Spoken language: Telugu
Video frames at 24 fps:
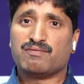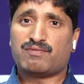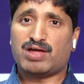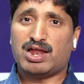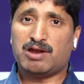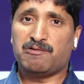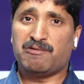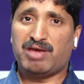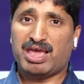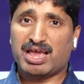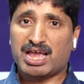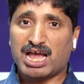
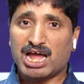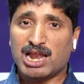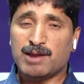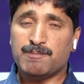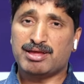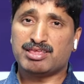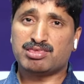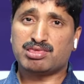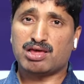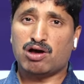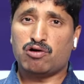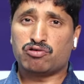తన వేగాన్ని
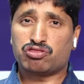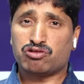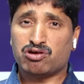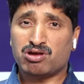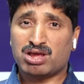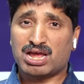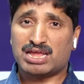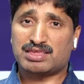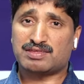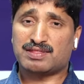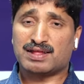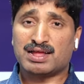పెంచే అవసరం
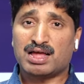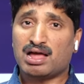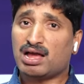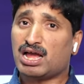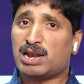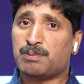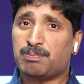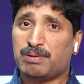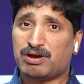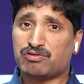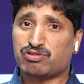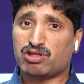ఖచ్చితంగా
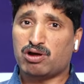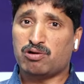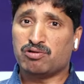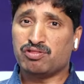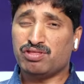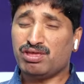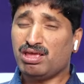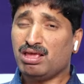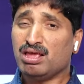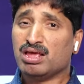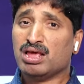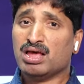కనపడతా
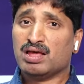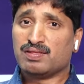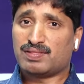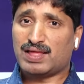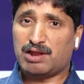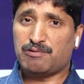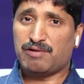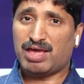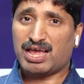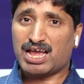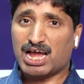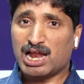ఉంది
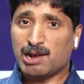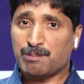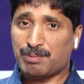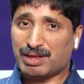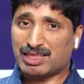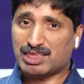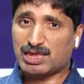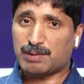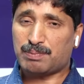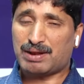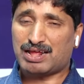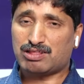తన వేగాన్ని
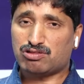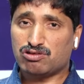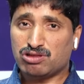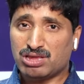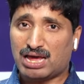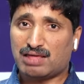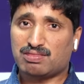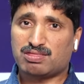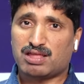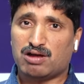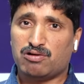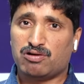పెంచే ప్రయత్నం
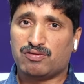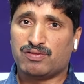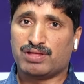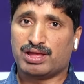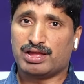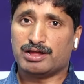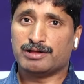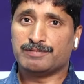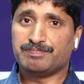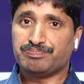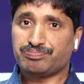చేస్తూ ఉంది